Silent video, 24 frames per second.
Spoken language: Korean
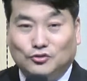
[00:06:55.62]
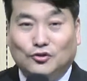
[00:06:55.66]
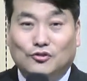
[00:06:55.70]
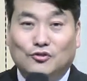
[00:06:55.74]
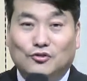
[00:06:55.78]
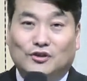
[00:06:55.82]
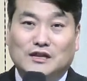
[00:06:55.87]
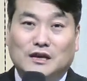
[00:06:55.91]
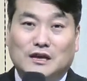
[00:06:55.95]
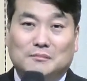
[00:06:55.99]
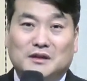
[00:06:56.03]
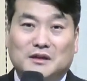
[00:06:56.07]

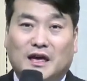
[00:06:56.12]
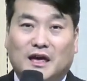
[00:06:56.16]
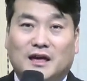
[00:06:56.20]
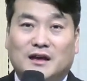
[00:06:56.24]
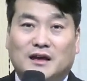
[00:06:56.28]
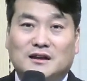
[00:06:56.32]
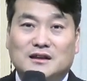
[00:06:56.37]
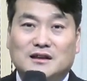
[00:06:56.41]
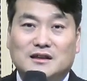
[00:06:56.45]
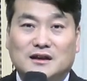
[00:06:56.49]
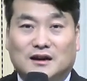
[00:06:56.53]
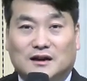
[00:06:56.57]
거냐면
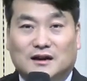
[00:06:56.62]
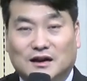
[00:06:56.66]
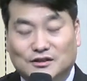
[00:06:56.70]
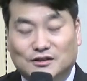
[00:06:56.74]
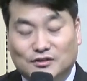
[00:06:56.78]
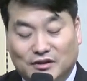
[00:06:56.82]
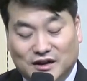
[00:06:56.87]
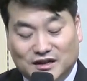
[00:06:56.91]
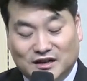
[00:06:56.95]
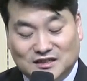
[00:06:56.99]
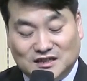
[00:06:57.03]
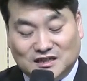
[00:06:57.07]
엘리야가
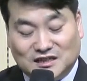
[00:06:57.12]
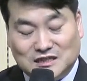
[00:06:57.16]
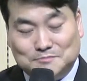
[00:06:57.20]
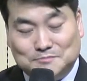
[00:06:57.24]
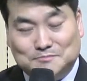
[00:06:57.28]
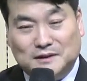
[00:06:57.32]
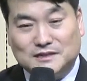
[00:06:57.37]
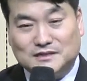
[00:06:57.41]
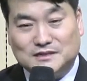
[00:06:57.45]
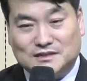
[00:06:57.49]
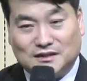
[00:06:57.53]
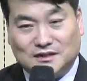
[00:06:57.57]
열왕기상
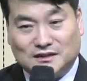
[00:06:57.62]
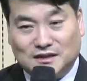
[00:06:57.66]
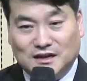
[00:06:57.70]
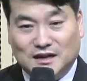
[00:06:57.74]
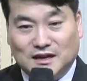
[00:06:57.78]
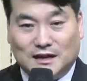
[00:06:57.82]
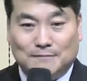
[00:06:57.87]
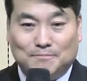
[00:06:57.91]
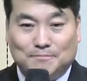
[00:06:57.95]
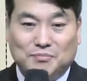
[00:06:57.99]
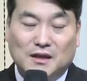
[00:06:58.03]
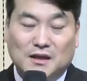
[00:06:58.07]

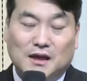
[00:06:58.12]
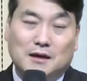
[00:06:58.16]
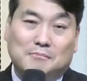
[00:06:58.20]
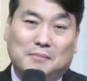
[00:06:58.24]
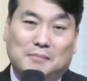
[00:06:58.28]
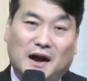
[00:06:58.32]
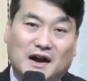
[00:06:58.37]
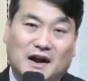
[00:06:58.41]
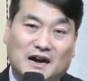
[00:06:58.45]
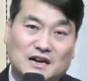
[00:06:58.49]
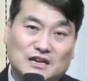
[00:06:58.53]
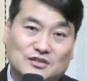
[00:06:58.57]
18장에
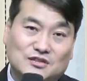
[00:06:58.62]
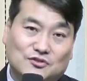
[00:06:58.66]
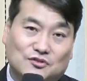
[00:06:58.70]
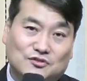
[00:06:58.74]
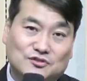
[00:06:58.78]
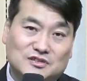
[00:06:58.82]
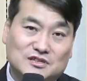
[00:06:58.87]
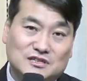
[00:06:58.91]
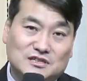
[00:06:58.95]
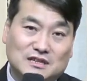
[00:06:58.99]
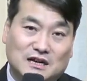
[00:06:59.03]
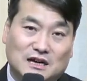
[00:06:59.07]
바알
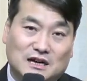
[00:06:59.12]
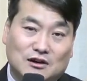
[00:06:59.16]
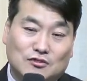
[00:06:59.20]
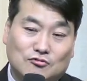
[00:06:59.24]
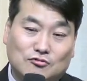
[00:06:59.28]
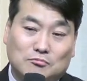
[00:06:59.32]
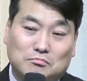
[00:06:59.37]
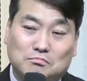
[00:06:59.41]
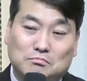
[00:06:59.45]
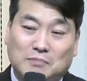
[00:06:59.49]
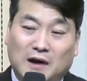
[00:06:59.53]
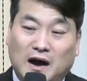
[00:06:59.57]

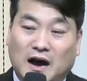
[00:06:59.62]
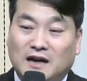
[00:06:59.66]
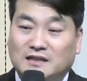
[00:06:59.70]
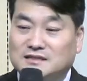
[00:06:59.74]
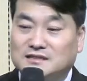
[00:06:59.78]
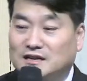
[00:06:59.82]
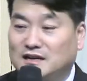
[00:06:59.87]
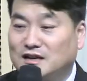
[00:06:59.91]
선지자하고 아세라